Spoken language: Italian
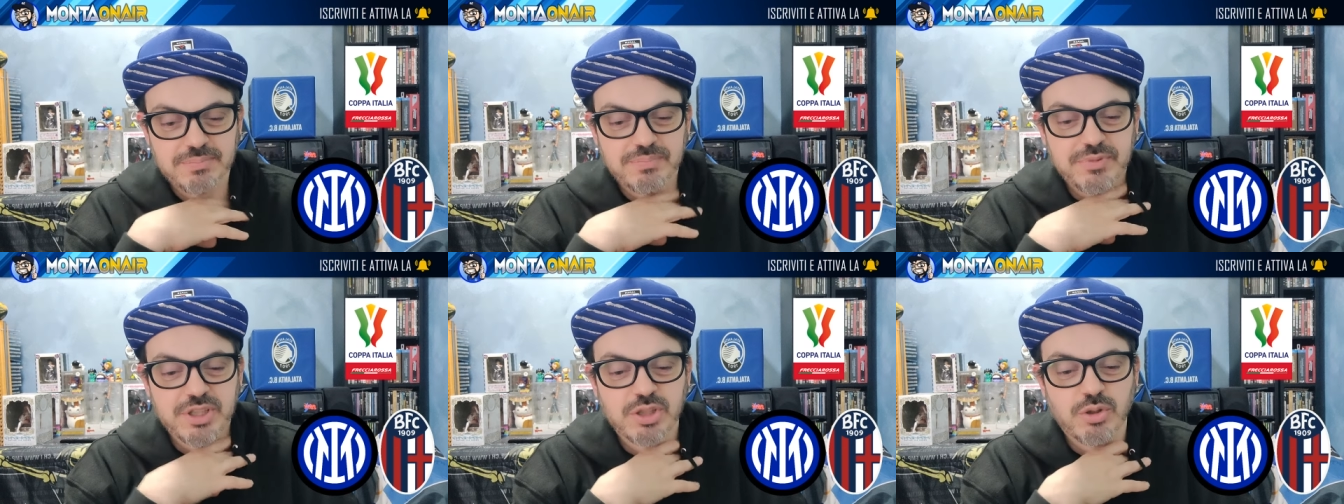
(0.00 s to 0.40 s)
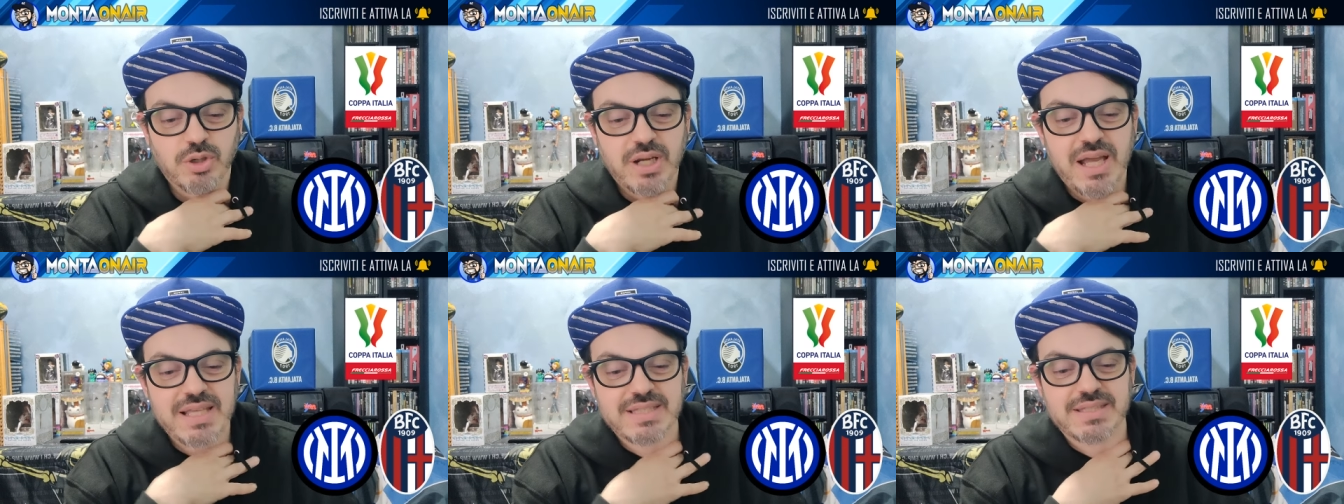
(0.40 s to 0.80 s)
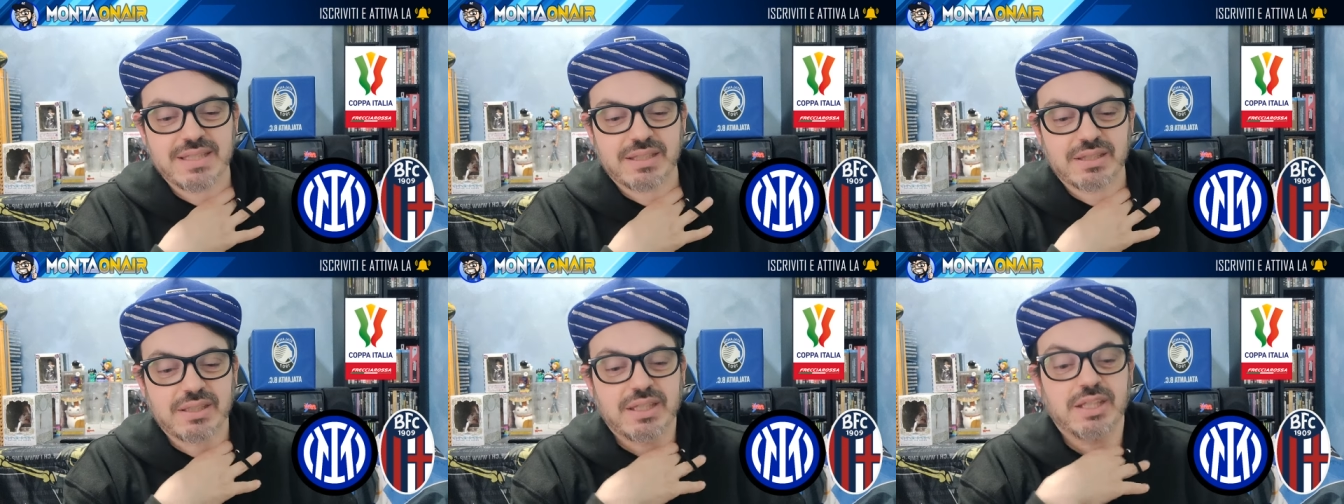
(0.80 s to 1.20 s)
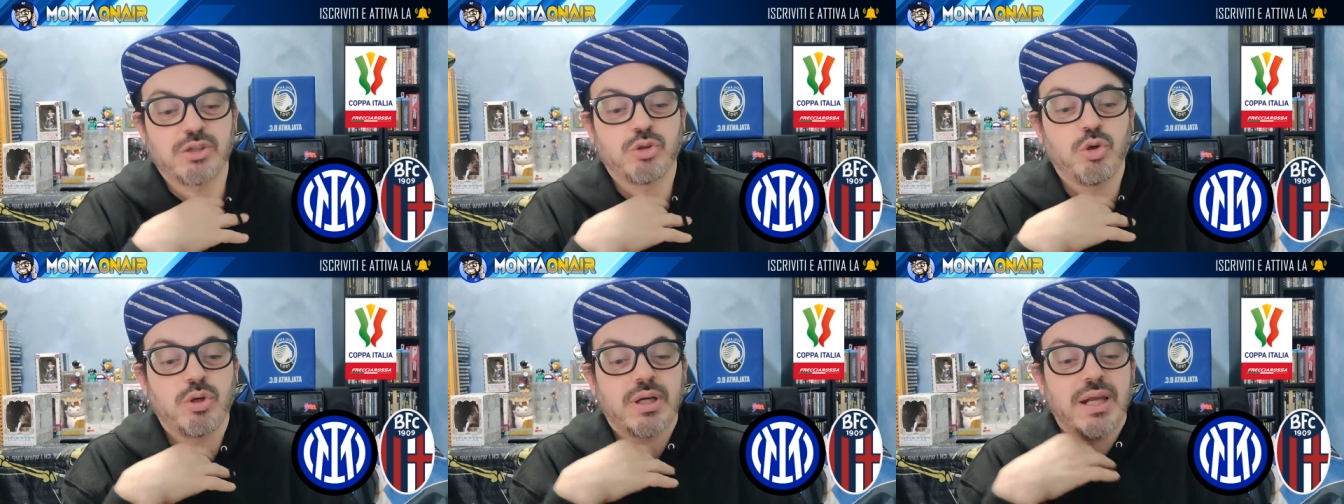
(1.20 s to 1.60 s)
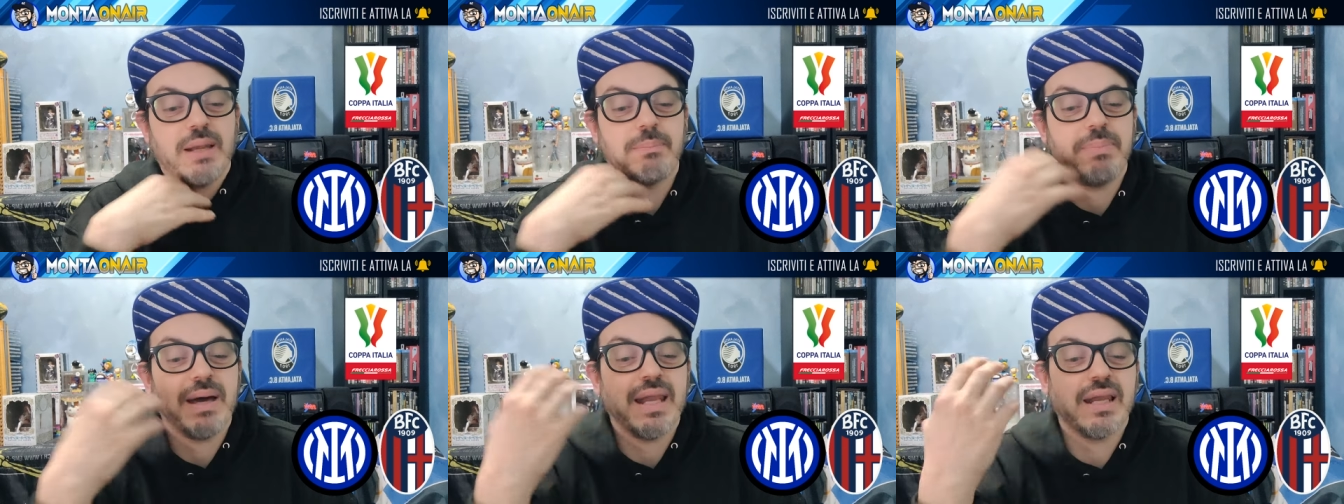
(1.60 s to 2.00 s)
di Corazza che tocca la
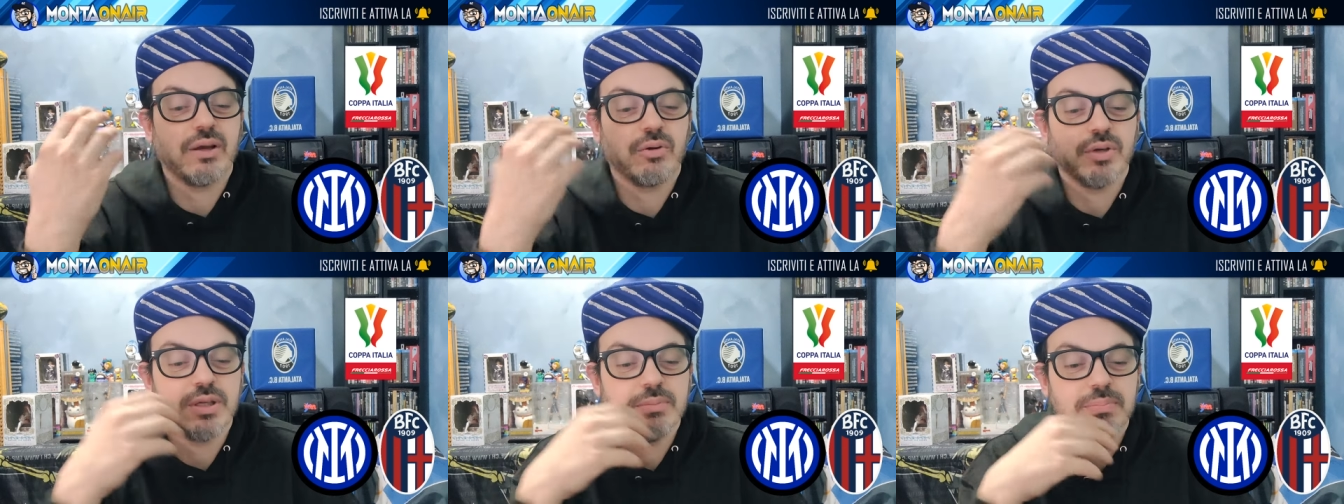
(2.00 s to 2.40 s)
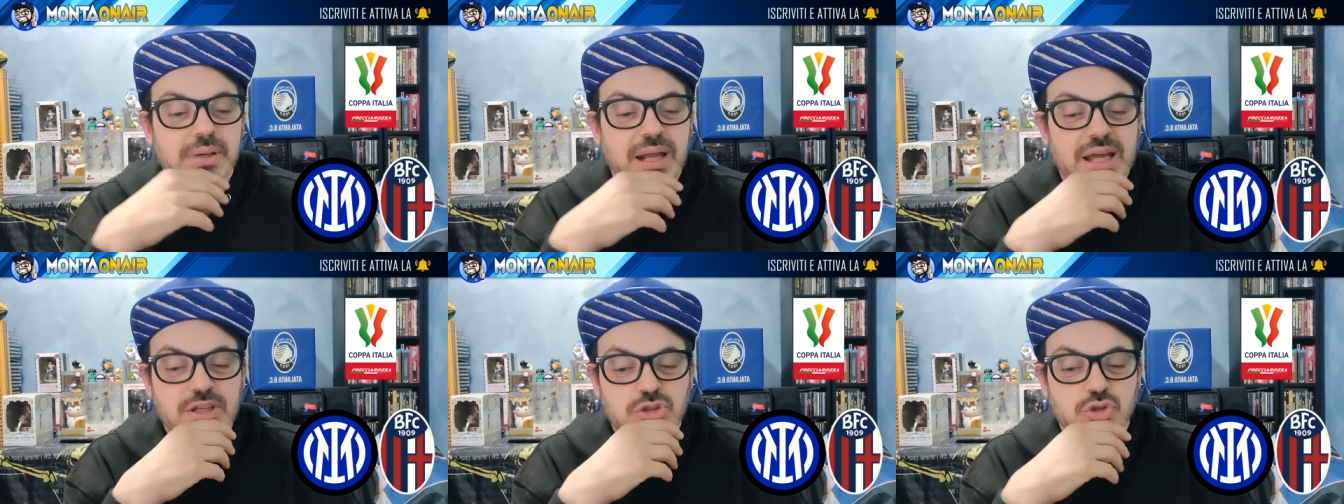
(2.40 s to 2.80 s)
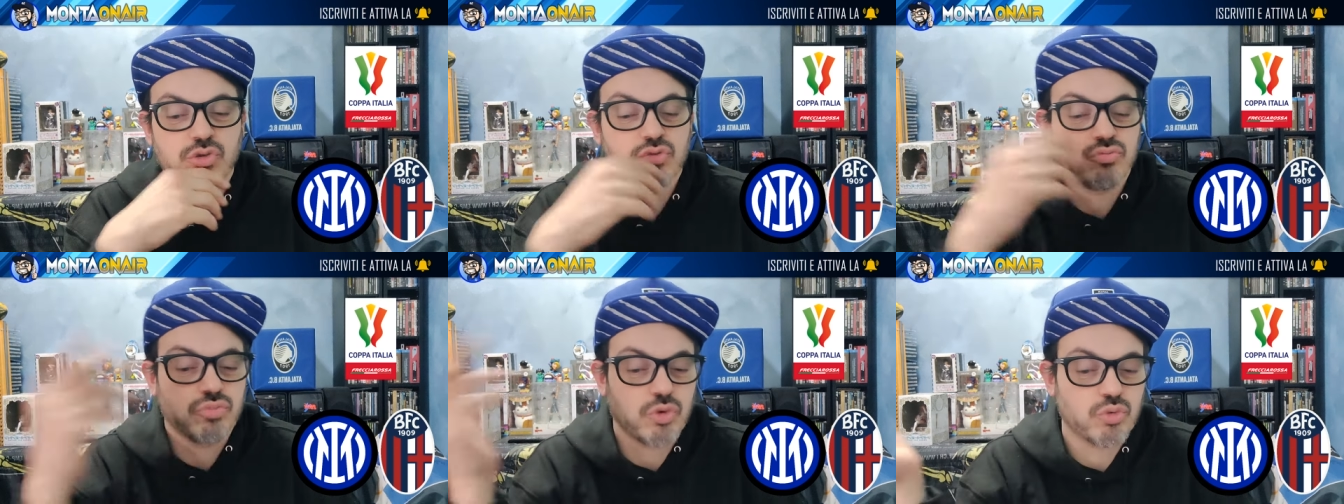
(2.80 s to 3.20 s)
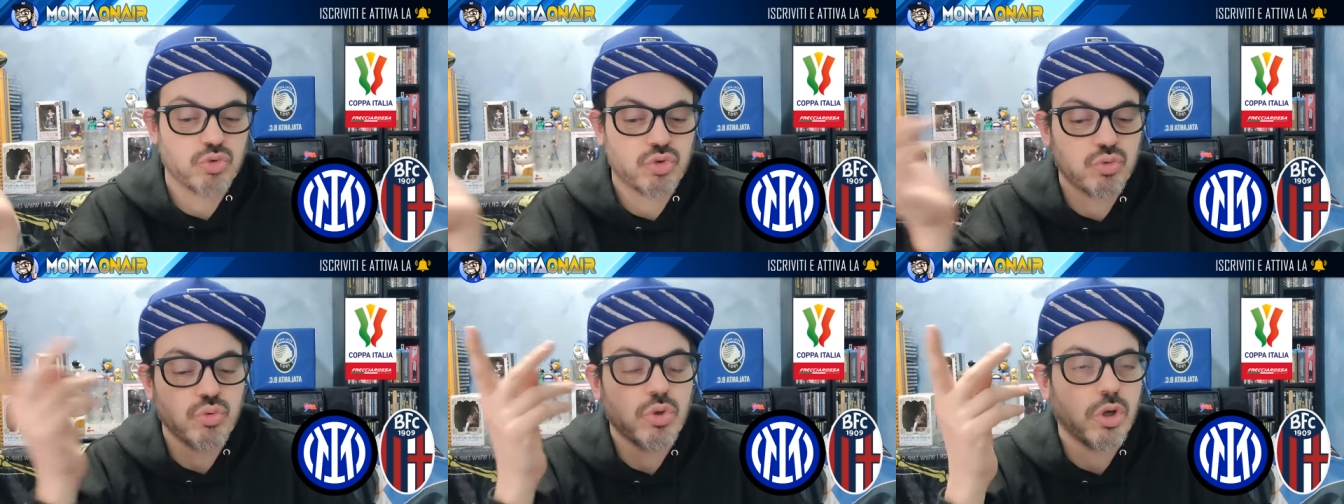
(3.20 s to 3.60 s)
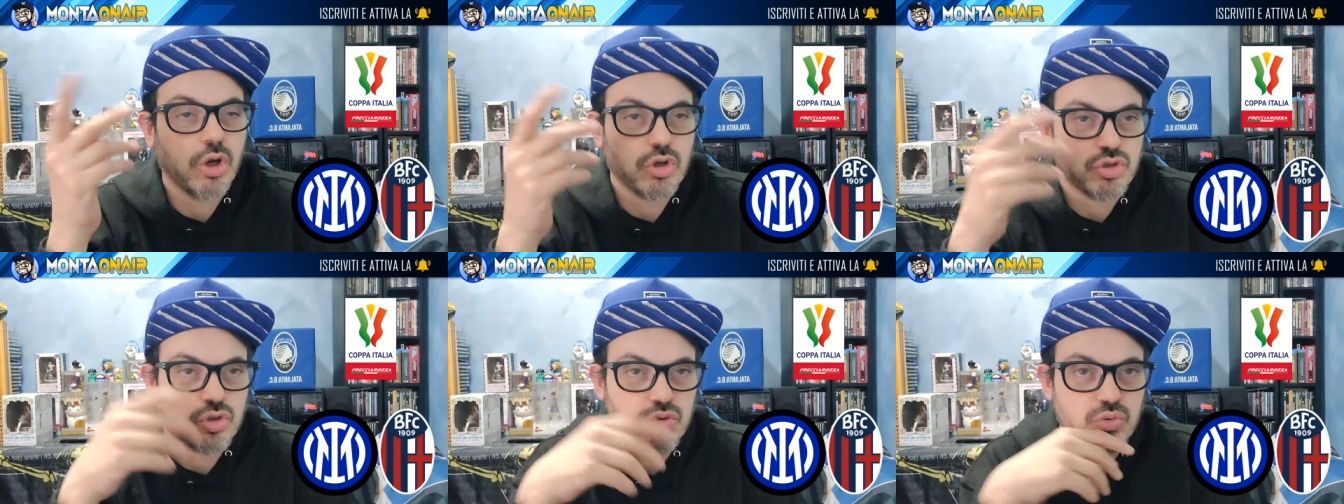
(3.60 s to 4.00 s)
palla con il braccio su un
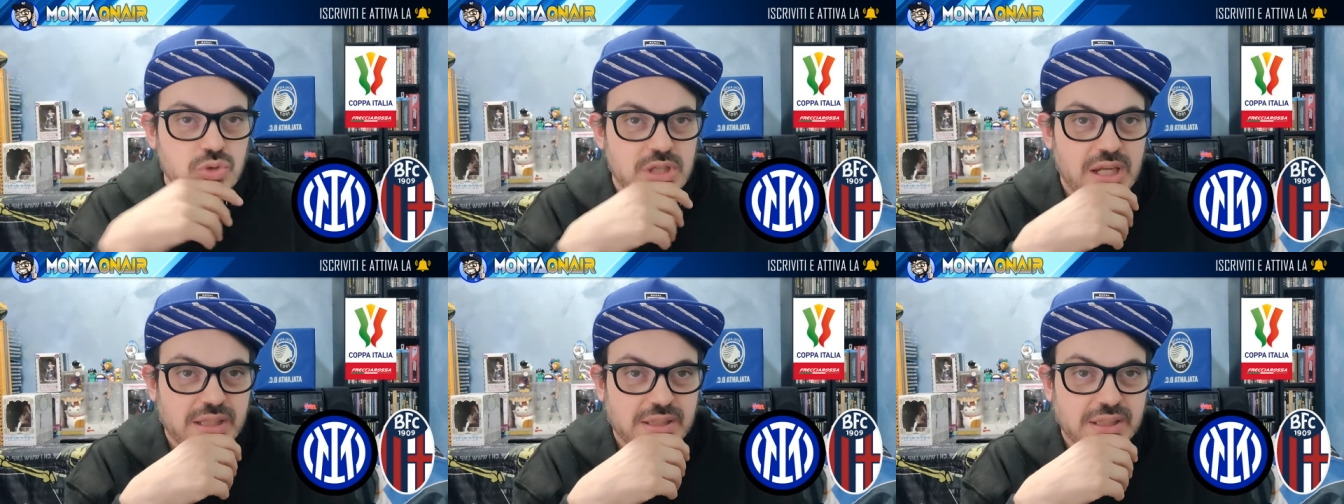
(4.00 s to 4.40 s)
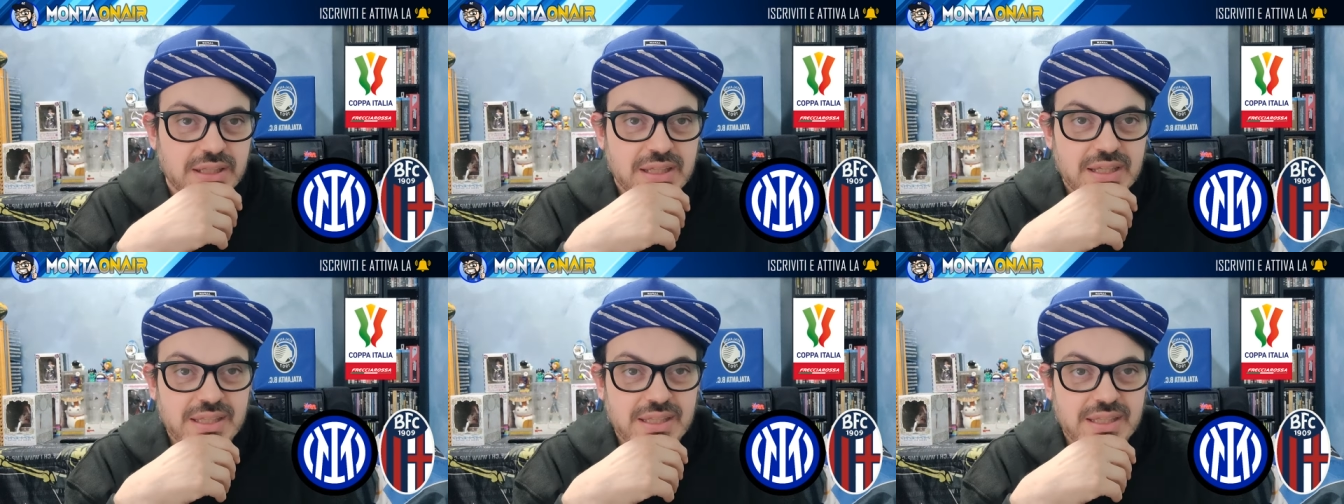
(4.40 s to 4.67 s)
cross, scusate,